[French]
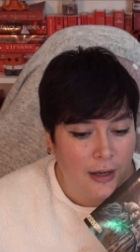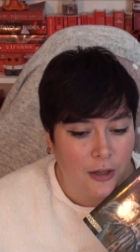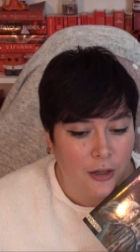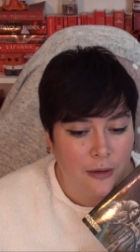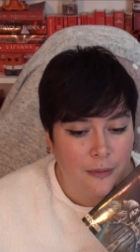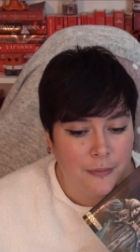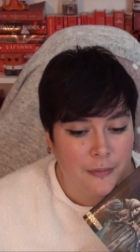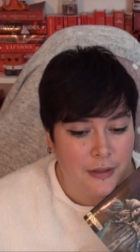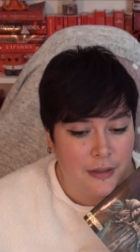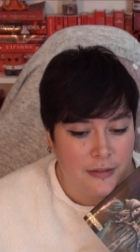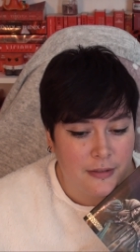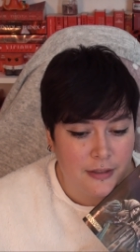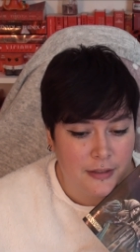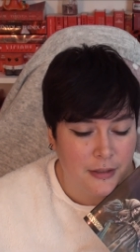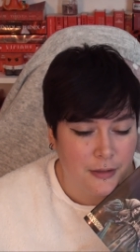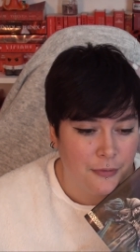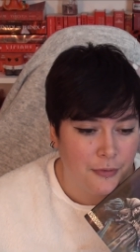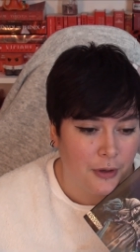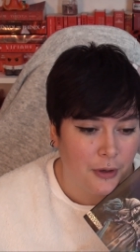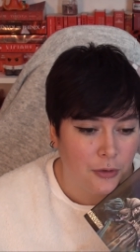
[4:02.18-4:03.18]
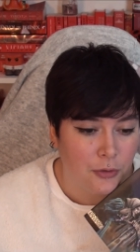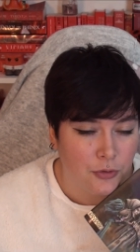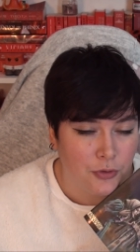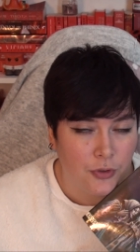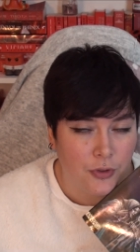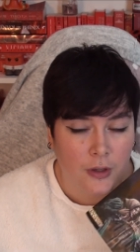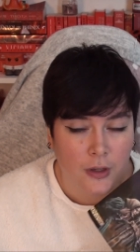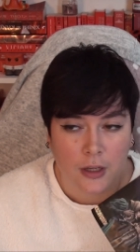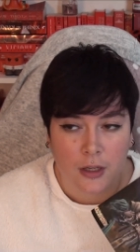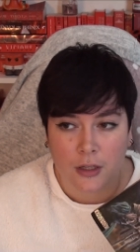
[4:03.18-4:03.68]
est quand même assez
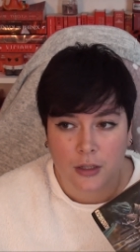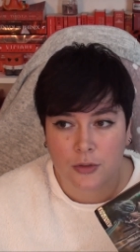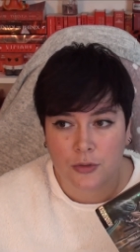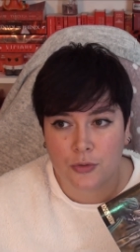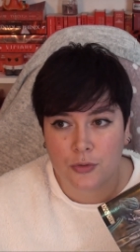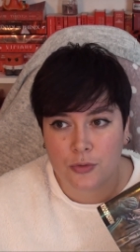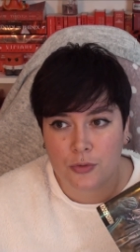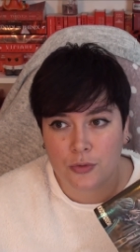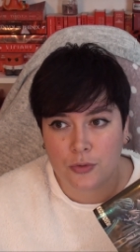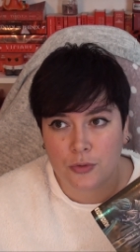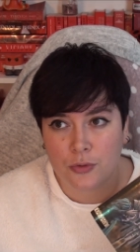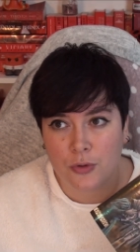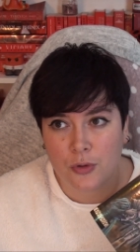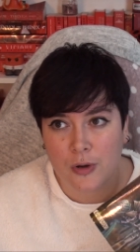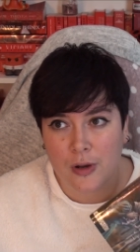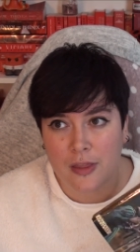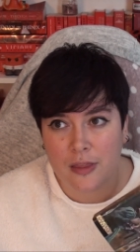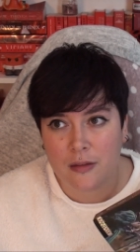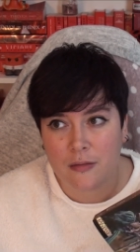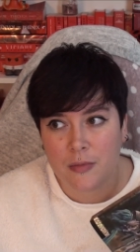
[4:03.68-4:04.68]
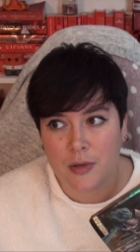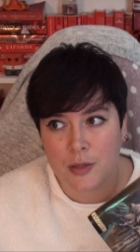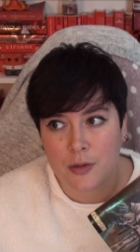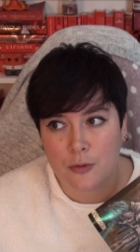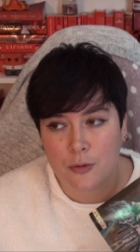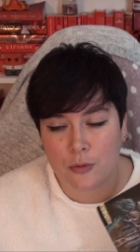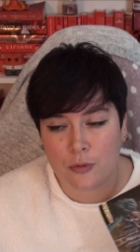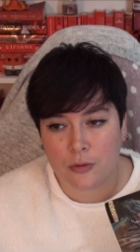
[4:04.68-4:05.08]
différente de l'animé,